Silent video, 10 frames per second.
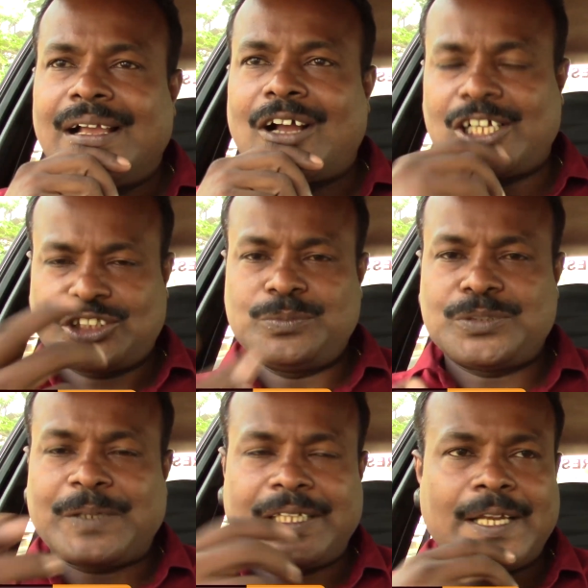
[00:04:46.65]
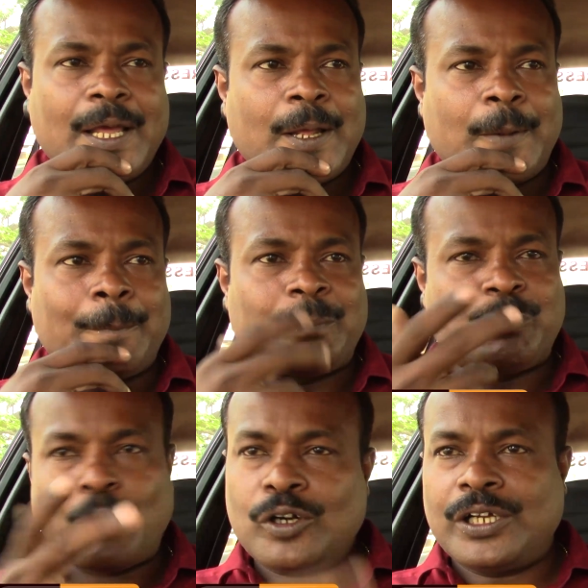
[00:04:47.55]
காஸ்டியூம்ஸ் பார்த்தீங்கன்னா
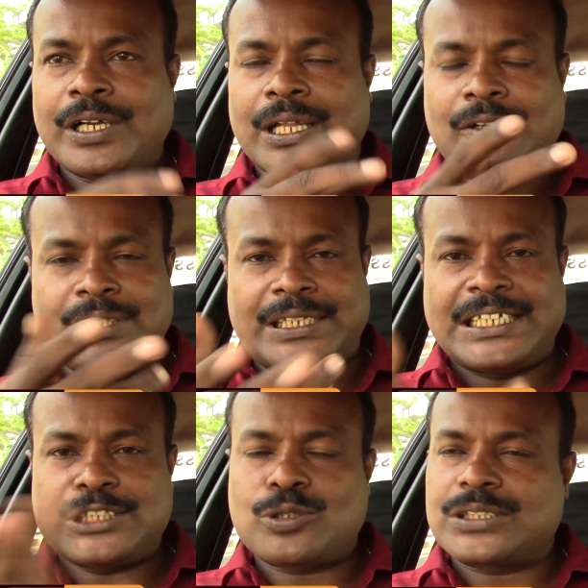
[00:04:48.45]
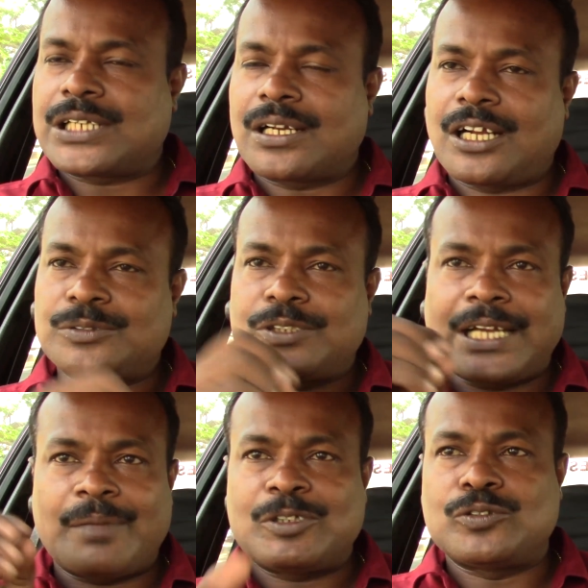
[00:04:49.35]
பொண்ணு அதாவது கீர்த்தி சுரேஷ்கான காஸ்டியூம்
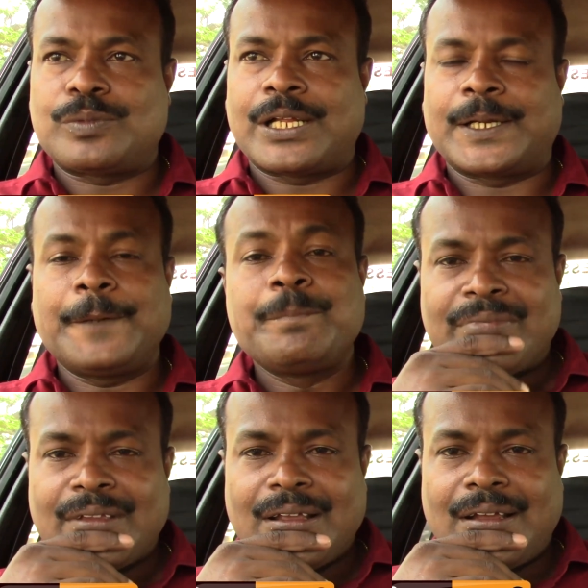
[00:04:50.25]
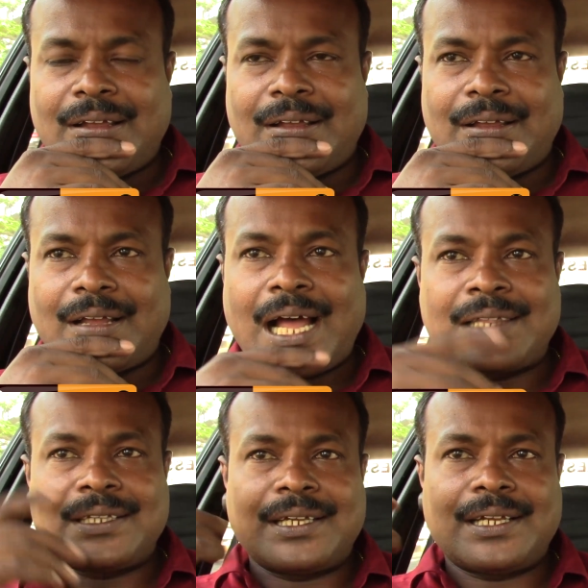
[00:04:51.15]
எல்லாமே சூப்பராக இருக்குது
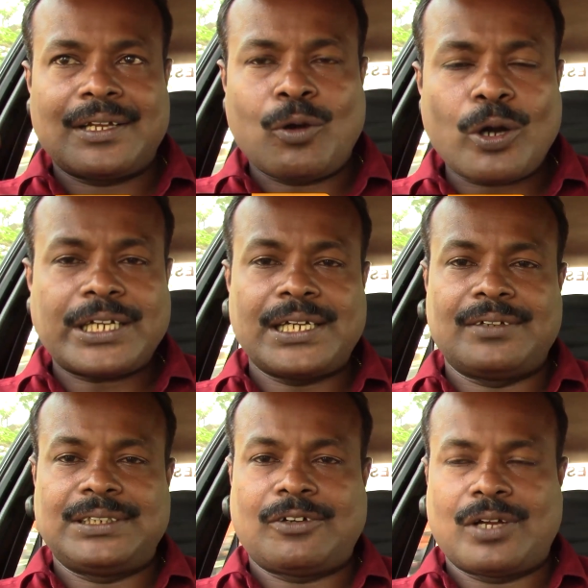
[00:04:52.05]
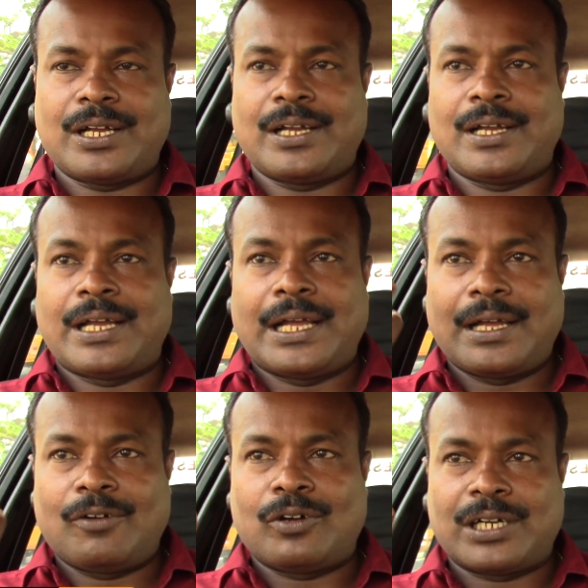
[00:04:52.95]
அந்த ஹோட்டலில் வந்து அவங்க
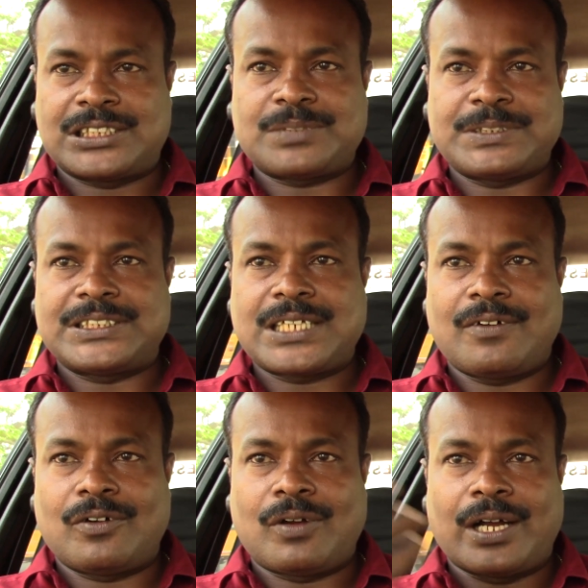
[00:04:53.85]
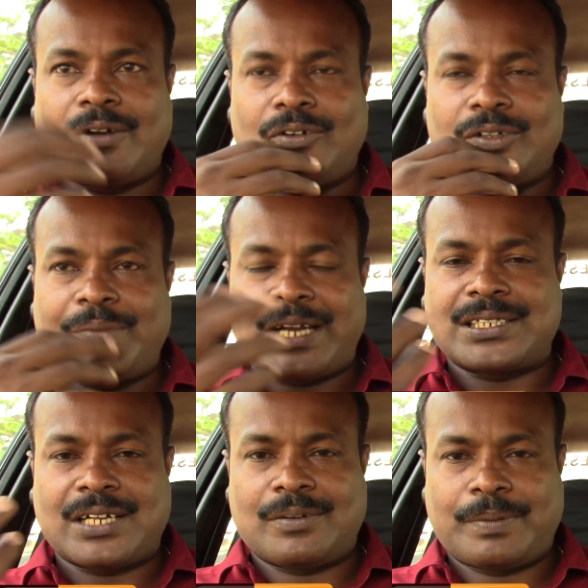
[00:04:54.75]
ஒரு ரிசப்ஷனிஸ்ட்டாக வருவாங்க அவங்க வந்து
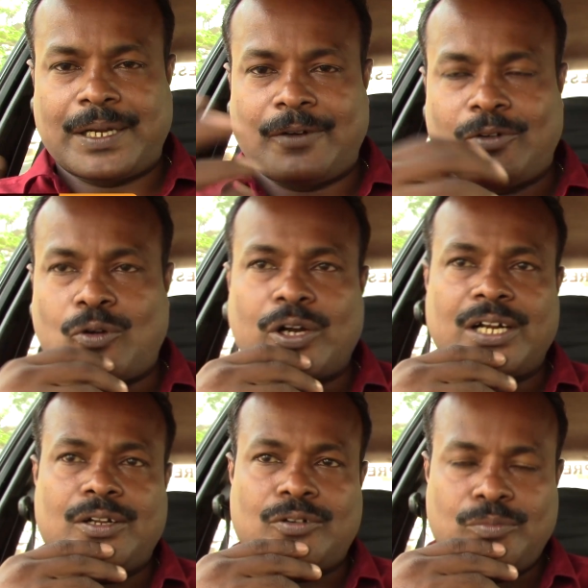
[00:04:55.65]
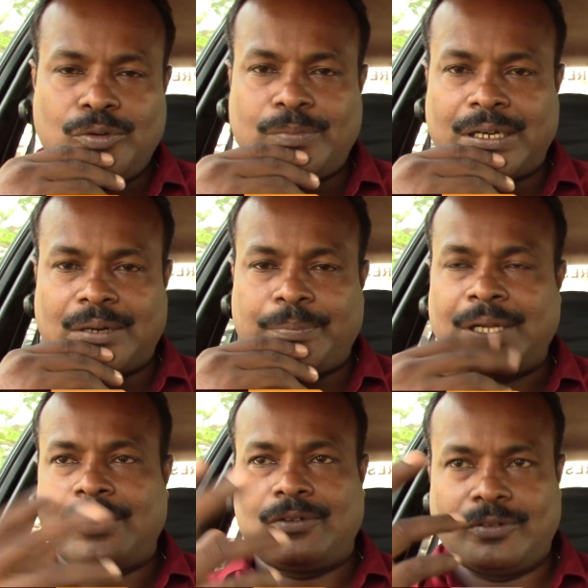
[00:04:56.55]
மேனேஜராக இருப்பாங்க அவங்க ஹோட்டலில் ரூம் புக் பண்ணுறப்ப
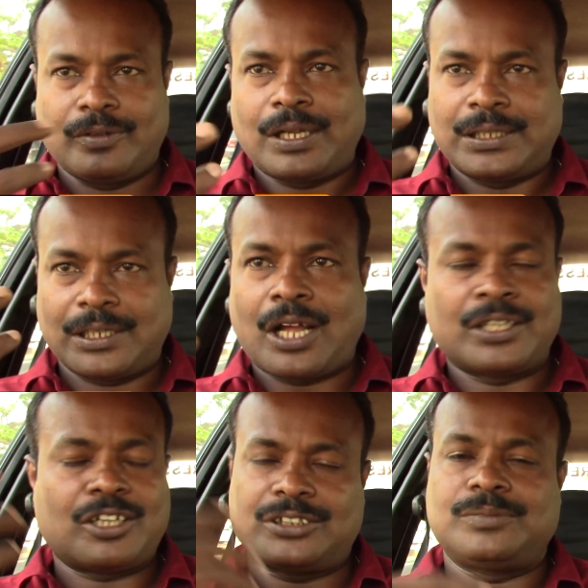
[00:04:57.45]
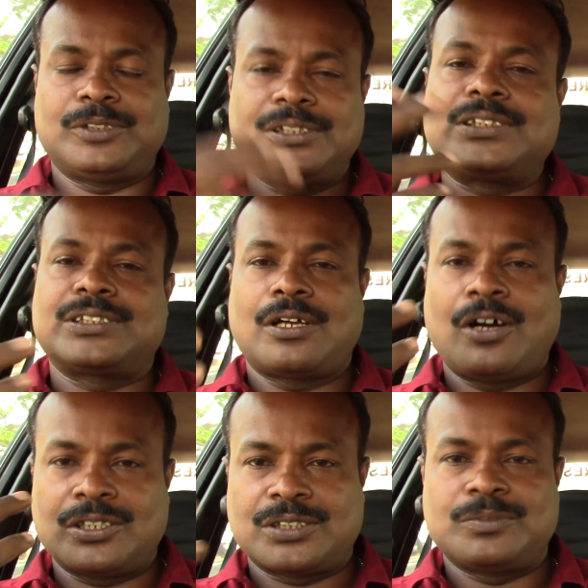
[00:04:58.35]
அவங்க அந்த அந்த காஸ்டியூம் வந்து இட்ஸ்
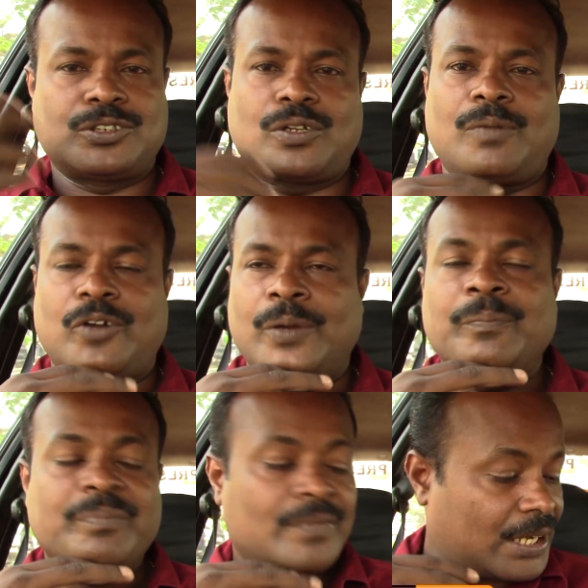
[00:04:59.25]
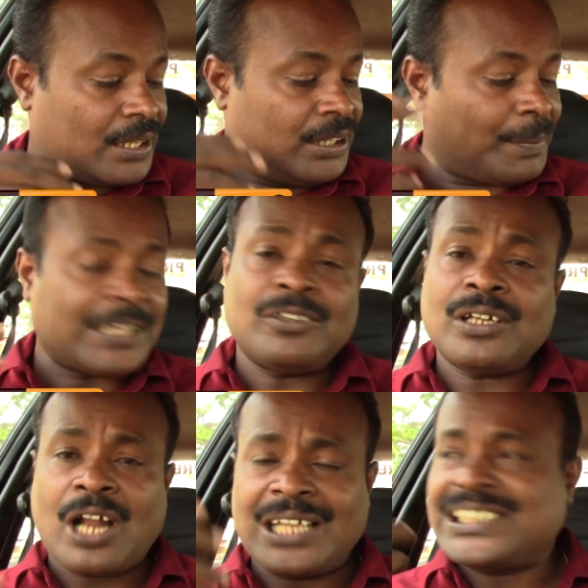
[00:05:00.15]
ஆசம்னு சொல்ல முடியும் இந்த படத்தில்
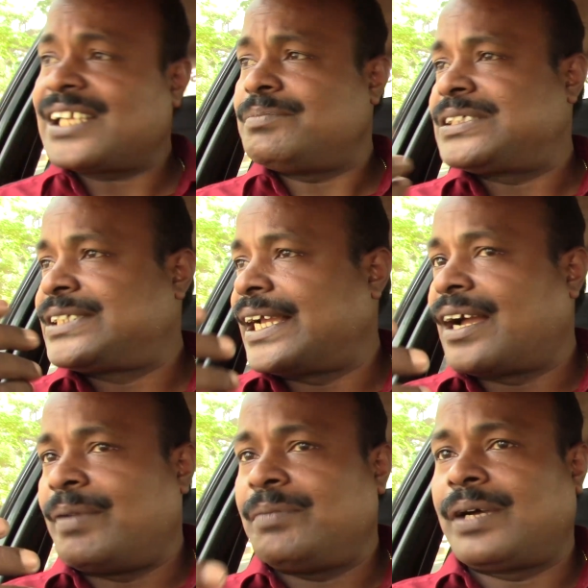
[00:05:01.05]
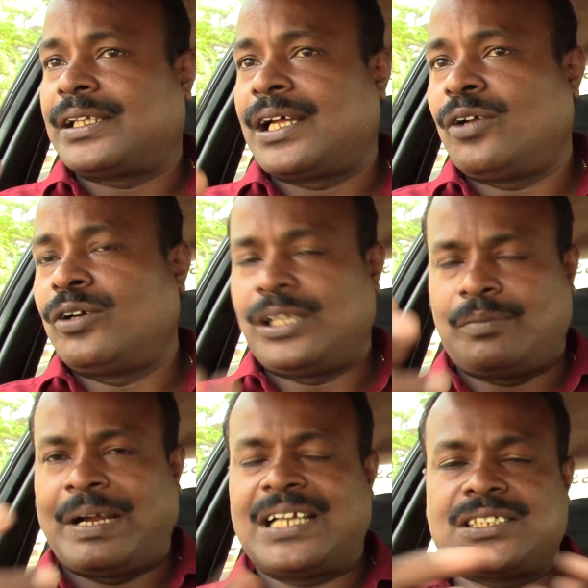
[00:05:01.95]
வந்து லாஜிக்கல் மிஸ்டேக் அப்படின்னு பார்த்தாலோ இல்லை
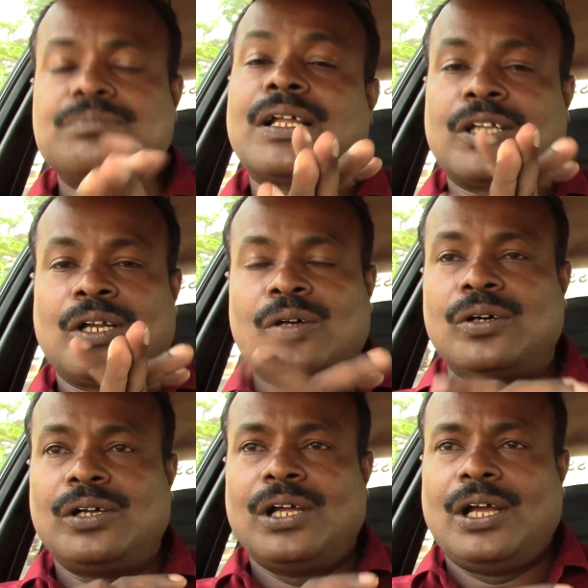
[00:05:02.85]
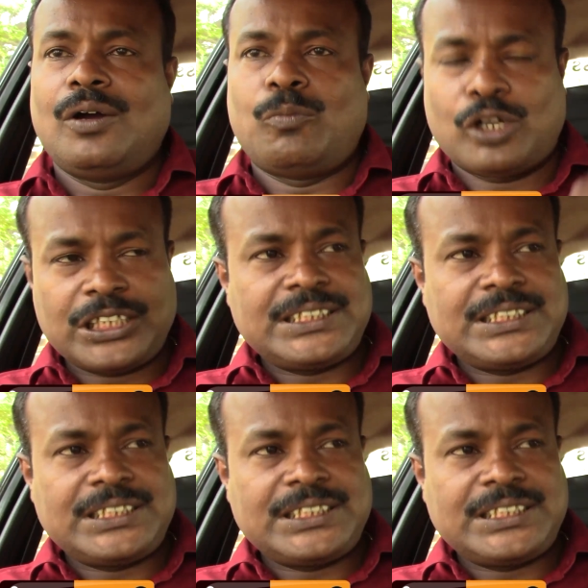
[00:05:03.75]
மைனஸ்னு பார்த்தாலோ மொதல்